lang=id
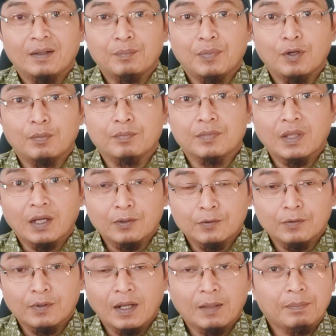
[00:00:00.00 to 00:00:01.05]
dan belum
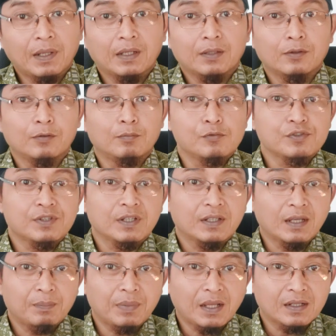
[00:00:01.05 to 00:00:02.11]
tahu apa itu
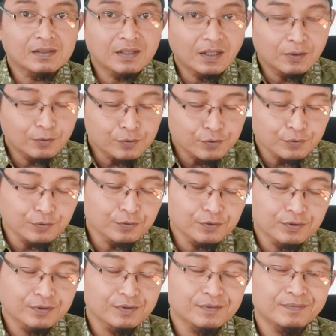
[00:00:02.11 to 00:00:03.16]
mustika pelarisan
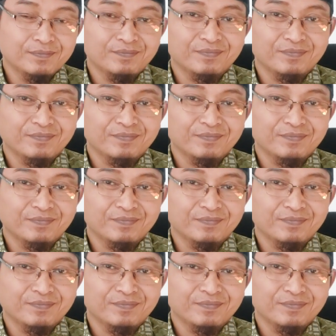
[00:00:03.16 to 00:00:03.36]
khusus.